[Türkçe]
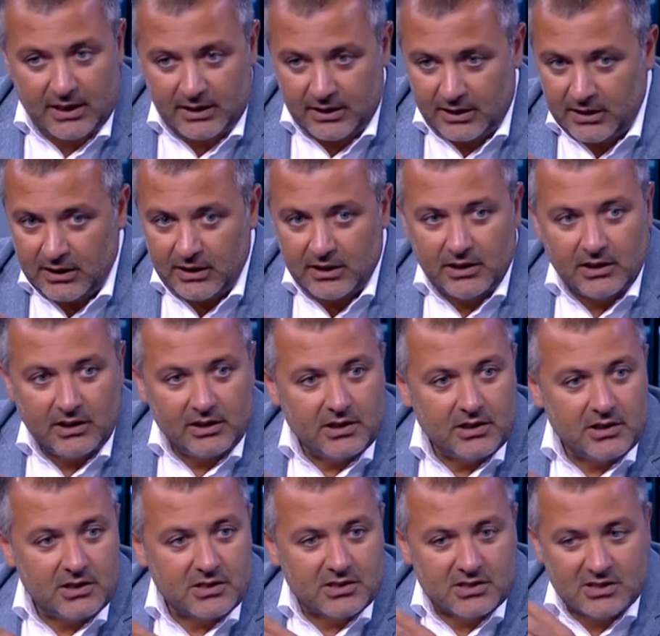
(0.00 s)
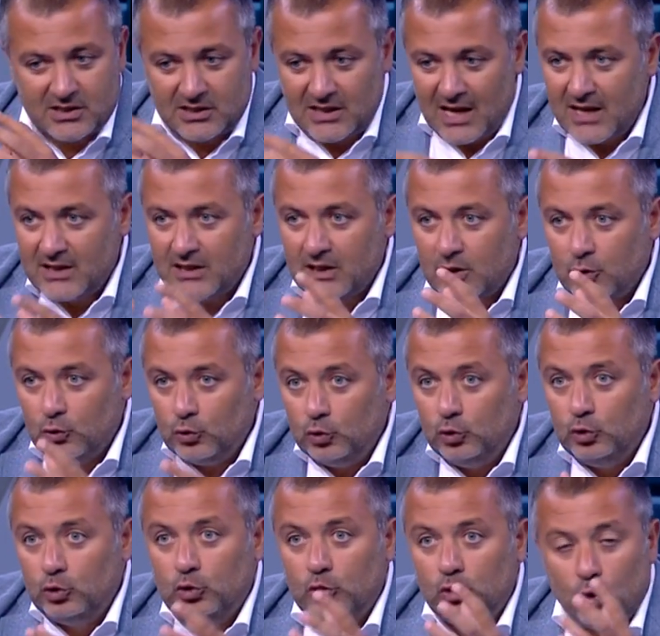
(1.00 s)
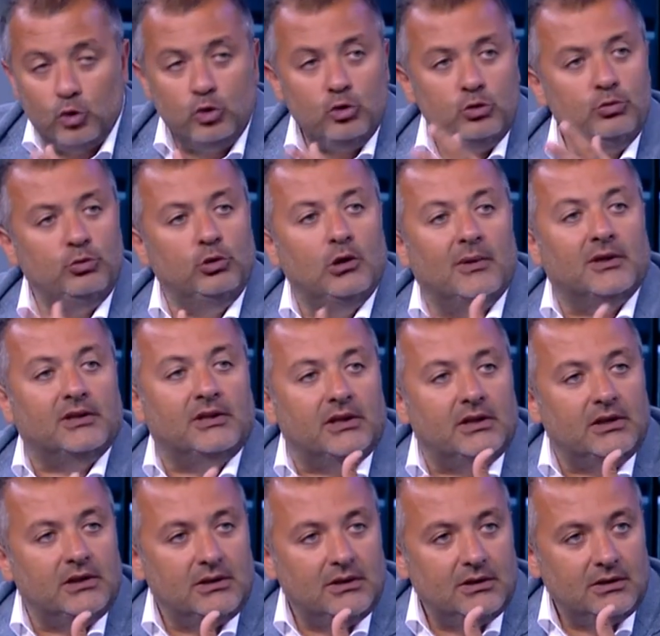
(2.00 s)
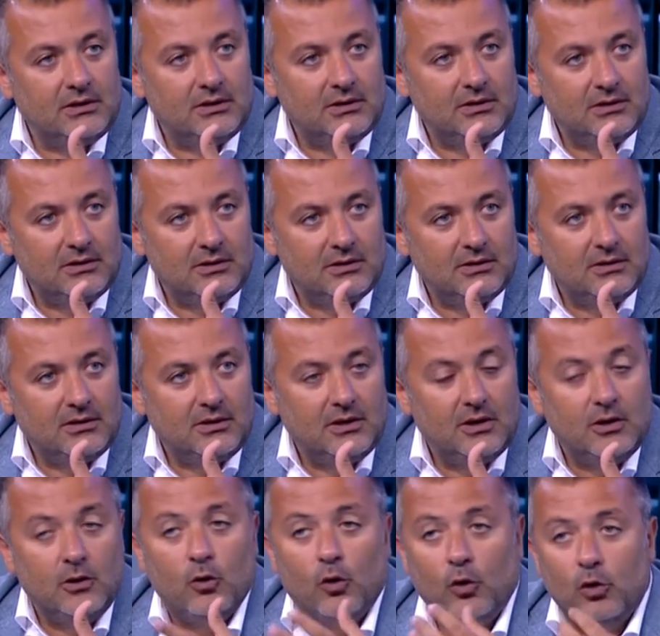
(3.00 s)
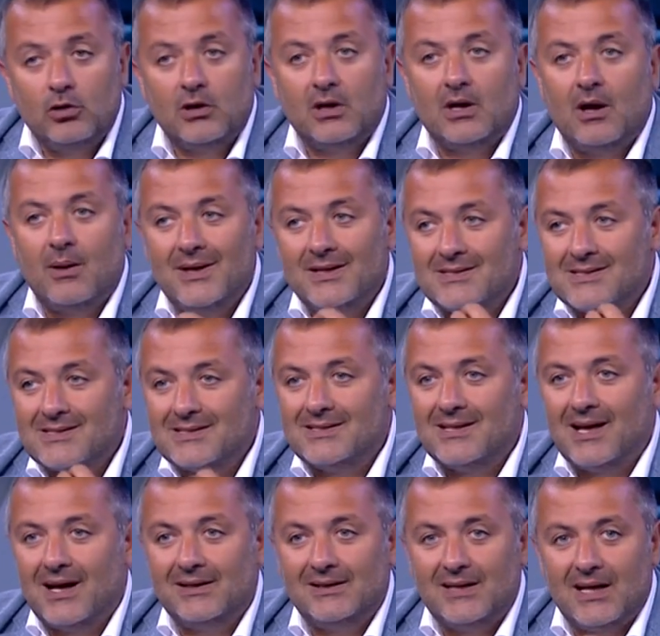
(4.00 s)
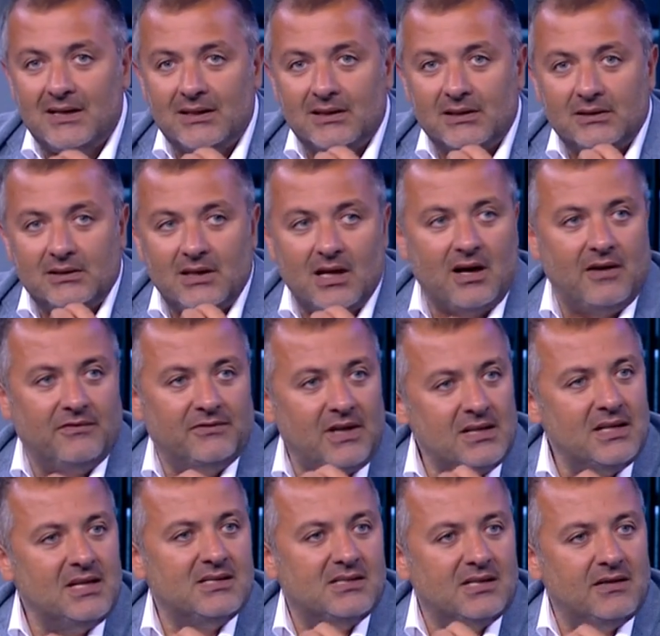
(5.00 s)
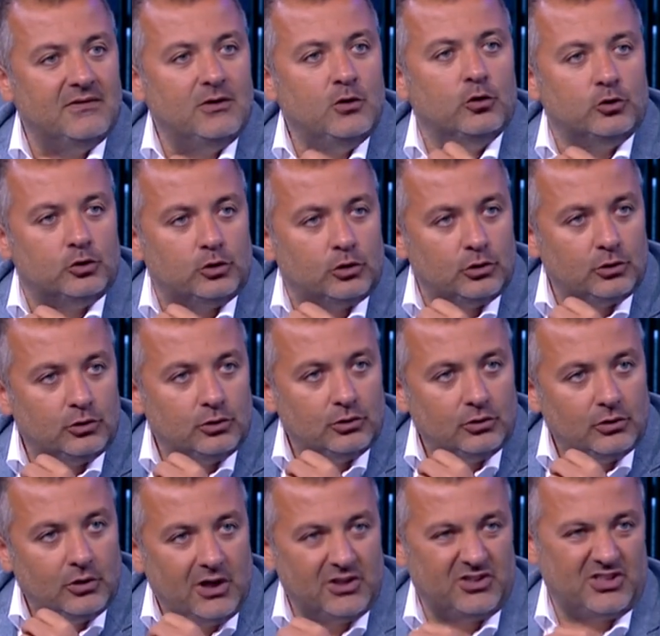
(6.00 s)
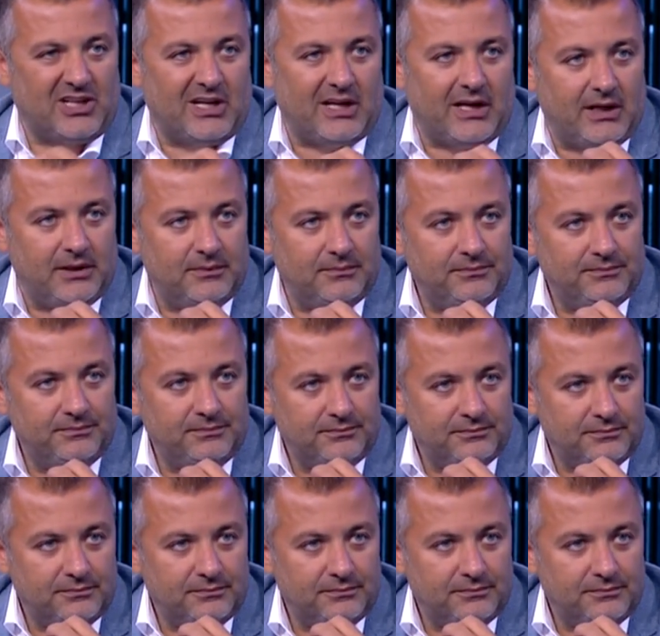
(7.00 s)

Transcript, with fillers: yani Snyder'e uygun oyun bulamadı. Ona rağmen Snyder taraftarın sevdiği oyuncu. Açık ara.